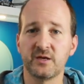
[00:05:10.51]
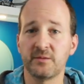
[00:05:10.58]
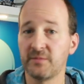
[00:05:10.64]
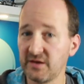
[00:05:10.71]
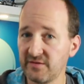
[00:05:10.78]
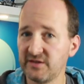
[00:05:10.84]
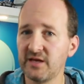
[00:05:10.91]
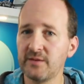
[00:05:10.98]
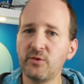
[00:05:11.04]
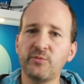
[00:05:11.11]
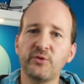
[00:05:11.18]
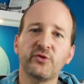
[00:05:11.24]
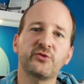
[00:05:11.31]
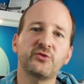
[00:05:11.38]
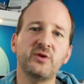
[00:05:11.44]
Mais évidemment,
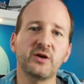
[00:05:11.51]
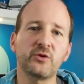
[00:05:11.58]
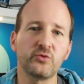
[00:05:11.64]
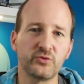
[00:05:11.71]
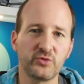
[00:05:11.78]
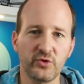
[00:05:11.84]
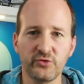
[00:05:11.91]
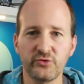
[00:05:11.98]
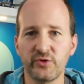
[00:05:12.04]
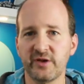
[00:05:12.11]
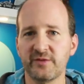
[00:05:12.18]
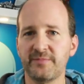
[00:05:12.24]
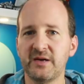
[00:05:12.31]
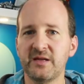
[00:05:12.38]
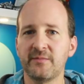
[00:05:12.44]
pendant ce temps, la concurrence ne
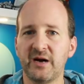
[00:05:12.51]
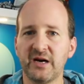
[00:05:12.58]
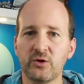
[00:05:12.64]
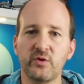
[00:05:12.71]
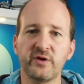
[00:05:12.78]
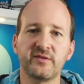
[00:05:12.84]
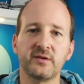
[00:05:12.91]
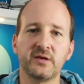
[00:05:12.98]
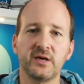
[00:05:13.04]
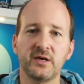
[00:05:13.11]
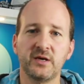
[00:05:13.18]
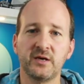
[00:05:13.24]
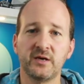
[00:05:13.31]
reste pas les bras croisés.